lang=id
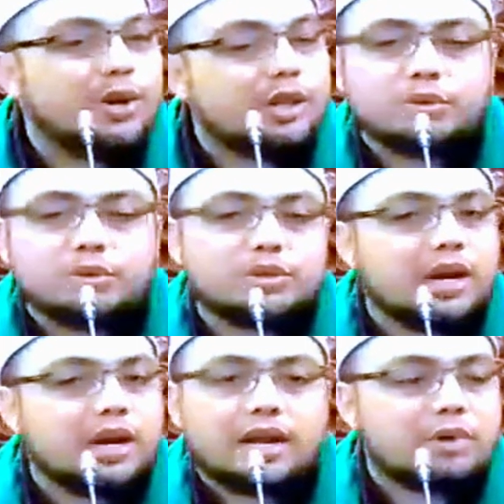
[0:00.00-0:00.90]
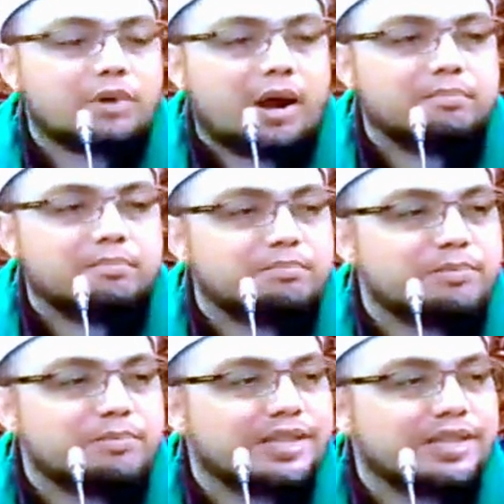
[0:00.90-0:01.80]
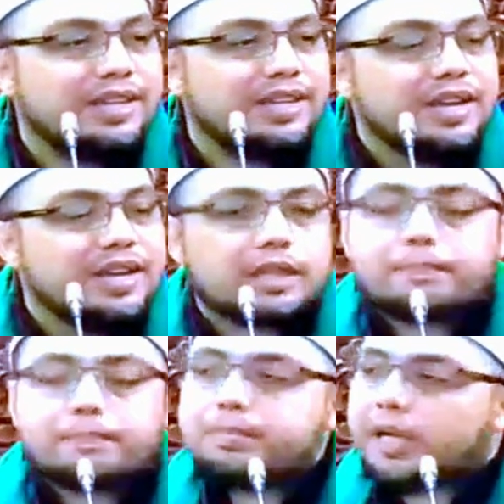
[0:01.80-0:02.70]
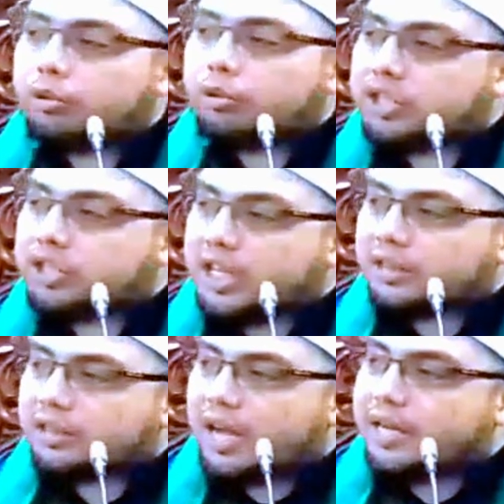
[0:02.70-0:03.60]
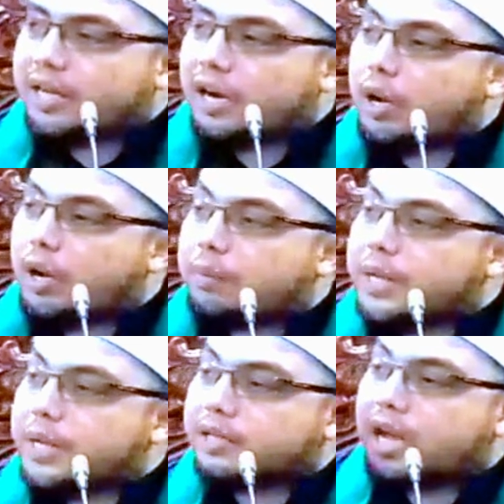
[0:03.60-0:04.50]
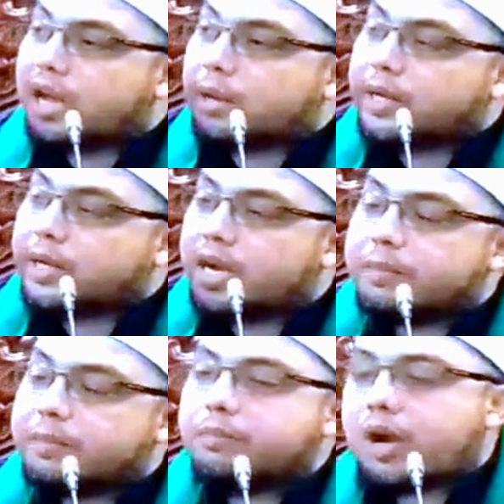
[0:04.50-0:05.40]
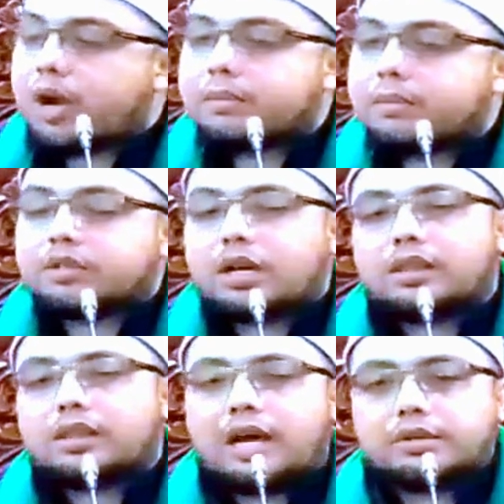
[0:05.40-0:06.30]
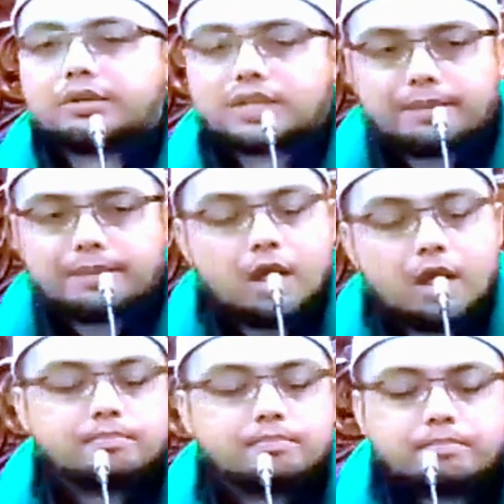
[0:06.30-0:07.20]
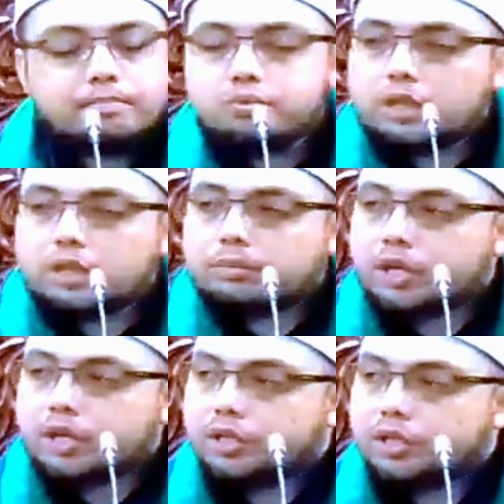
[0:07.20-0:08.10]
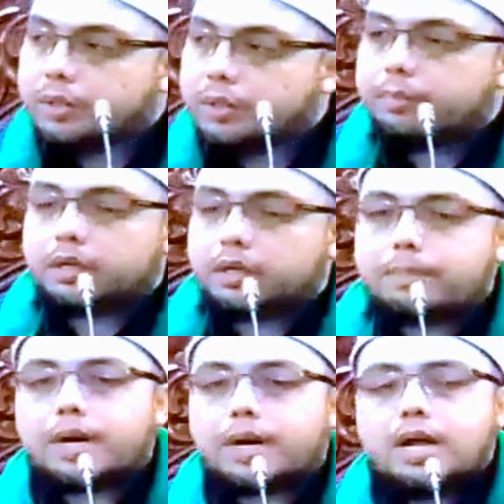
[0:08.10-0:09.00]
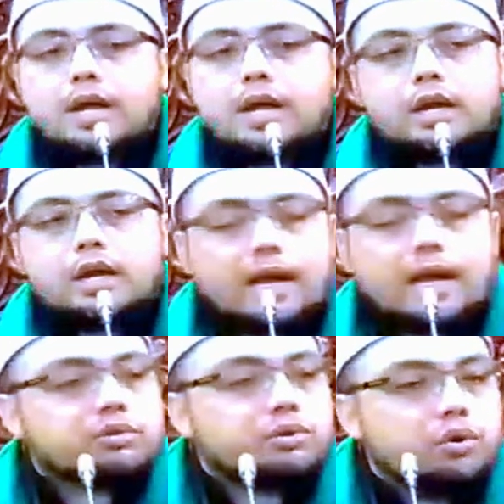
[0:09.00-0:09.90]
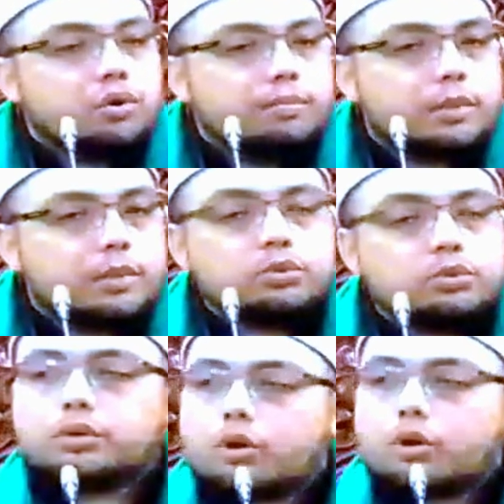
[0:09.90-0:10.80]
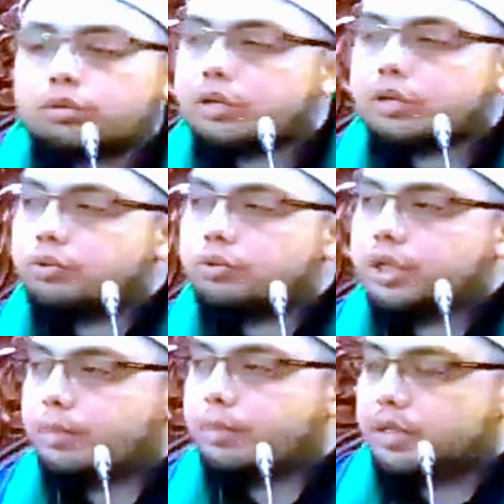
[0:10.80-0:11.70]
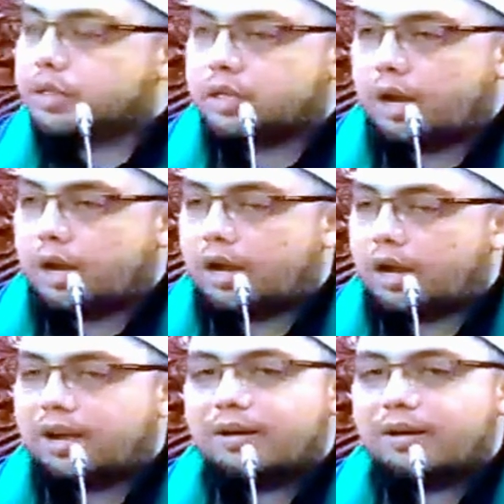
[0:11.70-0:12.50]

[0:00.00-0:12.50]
Allahumma salli Muhammad. Tapi begitu cinta yang luar biasa kepada Nabi Muhammad sallallahu alaihi wasallam membuat Sayyidina Bilal bin Rabah langsung menuju ke kota suci Madinah.